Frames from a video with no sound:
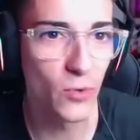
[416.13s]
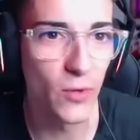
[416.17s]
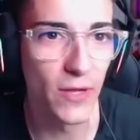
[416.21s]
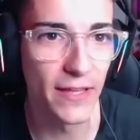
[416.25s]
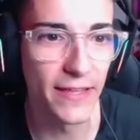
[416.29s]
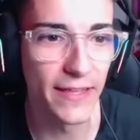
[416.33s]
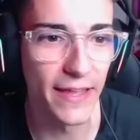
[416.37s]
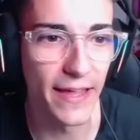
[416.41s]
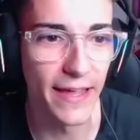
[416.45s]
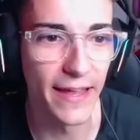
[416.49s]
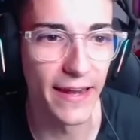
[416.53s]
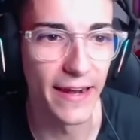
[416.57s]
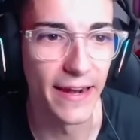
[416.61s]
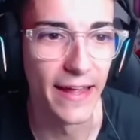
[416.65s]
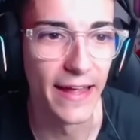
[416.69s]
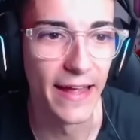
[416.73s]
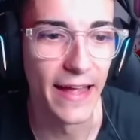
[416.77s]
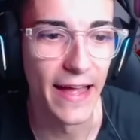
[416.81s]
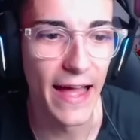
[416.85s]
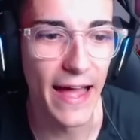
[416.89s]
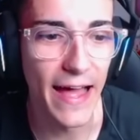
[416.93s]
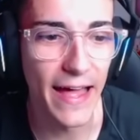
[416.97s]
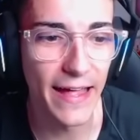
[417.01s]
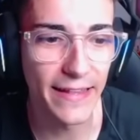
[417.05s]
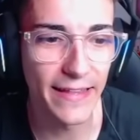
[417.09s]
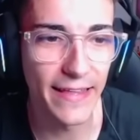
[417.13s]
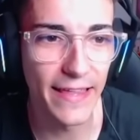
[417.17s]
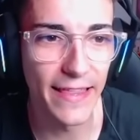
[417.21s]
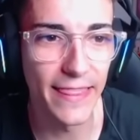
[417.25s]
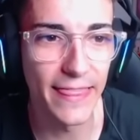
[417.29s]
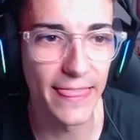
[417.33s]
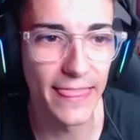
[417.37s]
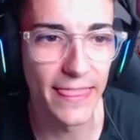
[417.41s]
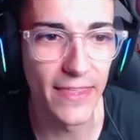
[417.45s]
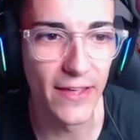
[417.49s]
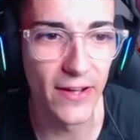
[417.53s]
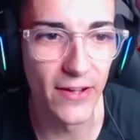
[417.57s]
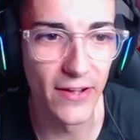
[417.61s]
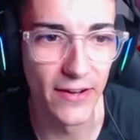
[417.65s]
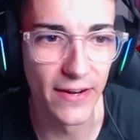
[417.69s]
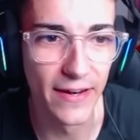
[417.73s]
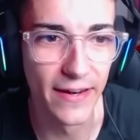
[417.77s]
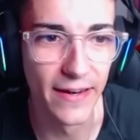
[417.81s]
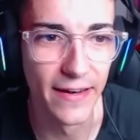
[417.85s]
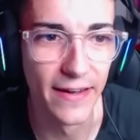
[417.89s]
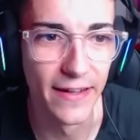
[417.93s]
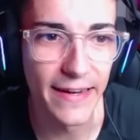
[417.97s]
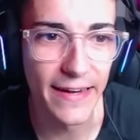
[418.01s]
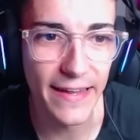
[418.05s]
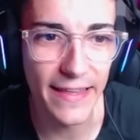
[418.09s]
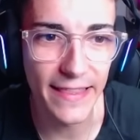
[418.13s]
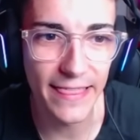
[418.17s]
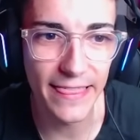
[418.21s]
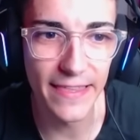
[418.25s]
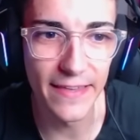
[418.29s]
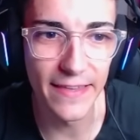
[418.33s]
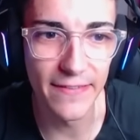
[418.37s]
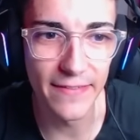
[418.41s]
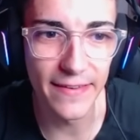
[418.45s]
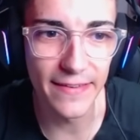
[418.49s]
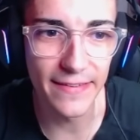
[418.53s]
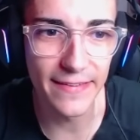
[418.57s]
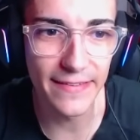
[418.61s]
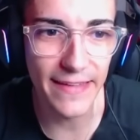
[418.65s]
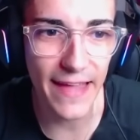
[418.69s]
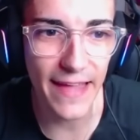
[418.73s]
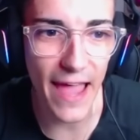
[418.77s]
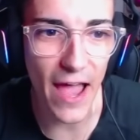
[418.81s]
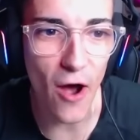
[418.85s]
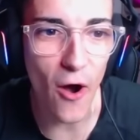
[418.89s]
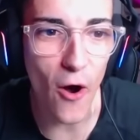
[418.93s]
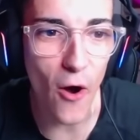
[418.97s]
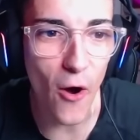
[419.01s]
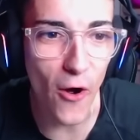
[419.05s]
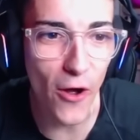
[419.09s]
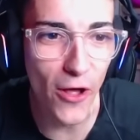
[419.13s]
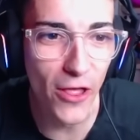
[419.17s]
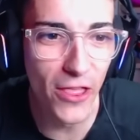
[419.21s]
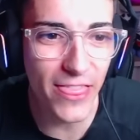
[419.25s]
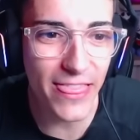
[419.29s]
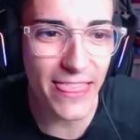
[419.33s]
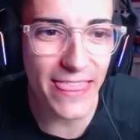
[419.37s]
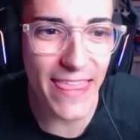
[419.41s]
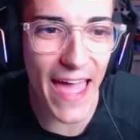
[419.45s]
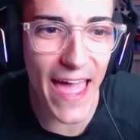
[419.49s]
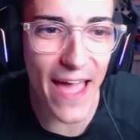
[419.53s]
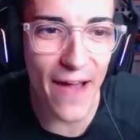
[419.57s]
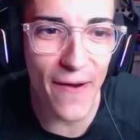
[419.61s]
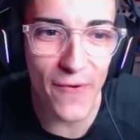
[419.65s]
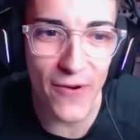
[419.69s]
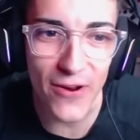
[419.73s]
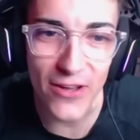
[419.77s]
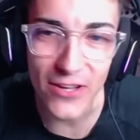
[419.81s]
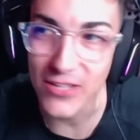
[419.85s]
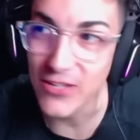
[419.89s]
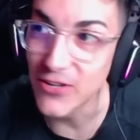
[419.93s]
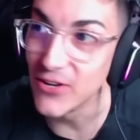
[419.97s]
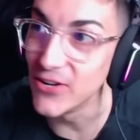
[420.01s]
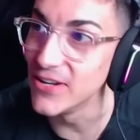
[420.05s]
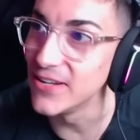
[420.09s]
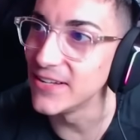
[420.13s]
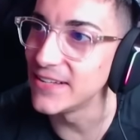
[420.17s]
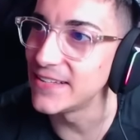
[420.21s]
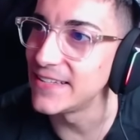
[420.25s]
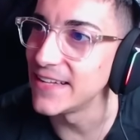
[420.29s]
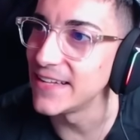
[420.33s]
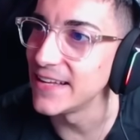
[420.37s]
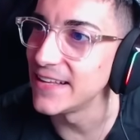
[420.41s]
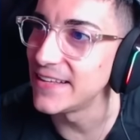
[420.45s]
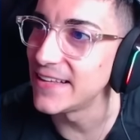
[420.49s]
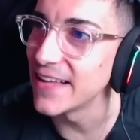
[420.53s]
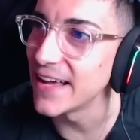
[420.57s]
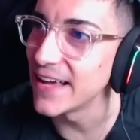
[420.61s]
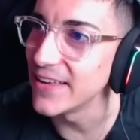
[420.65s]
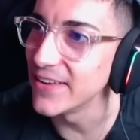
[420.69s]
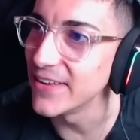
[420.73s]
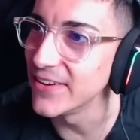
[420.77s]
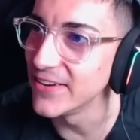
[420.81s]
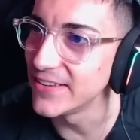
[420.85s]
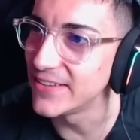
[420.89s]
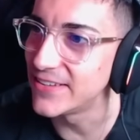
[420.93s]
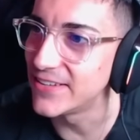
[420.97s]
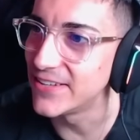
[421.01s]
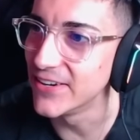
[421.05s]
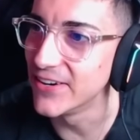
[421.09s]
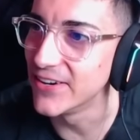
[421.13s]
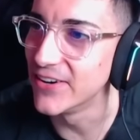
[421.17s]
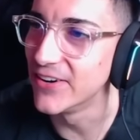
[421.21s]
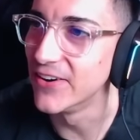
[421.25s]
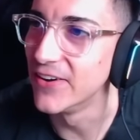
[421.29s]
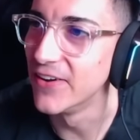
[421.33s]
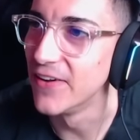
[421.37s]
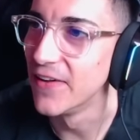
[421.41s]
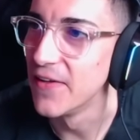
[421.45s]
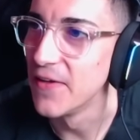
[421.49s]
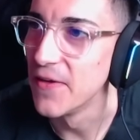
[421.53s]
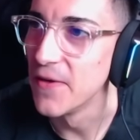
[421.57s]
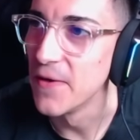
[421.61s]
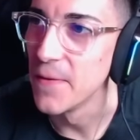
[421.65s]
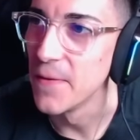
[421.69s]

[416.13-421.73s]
Twitter. Atención, recibiste 11 euros con 88.